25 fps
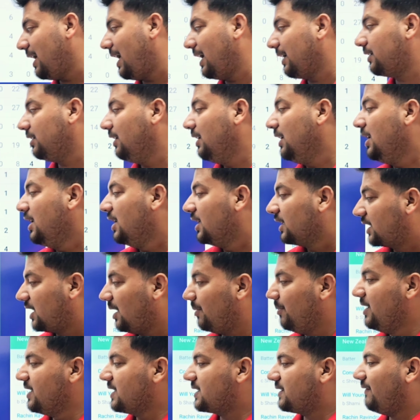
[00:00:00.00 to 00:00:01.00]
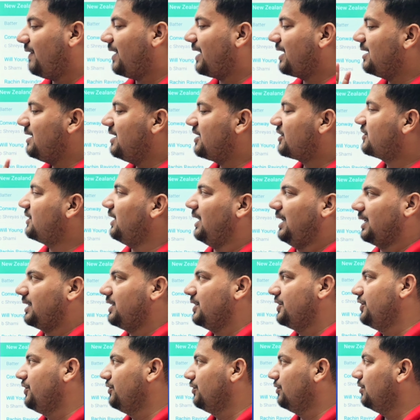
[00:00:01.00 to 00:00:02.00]
आठ कमिंस बारह स्टार्क
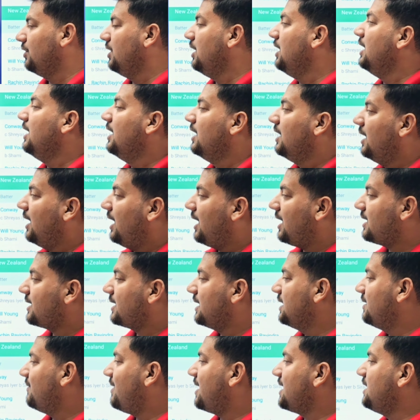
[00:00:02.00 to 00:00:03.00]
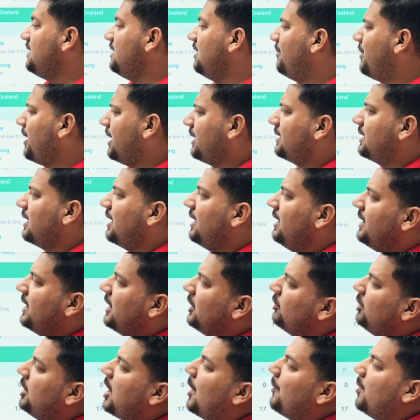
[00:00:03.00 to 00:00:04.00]
जीरो अगर गेंदबाजी में बात कर लेंगे
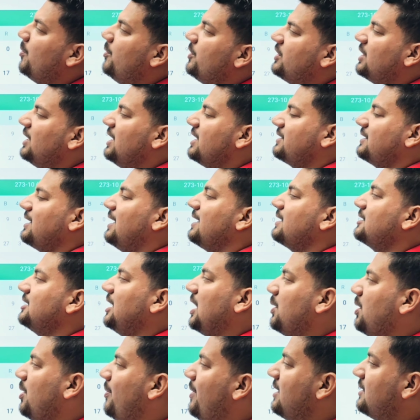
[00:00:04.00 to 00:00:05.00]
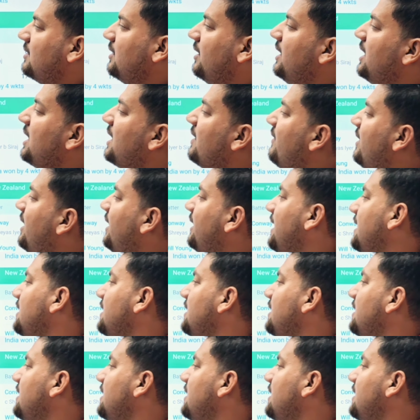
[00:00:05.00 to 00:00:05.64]
तो यहाँ पे मिचिल स्टार्क चार ओवर बाईस रन एक विकेट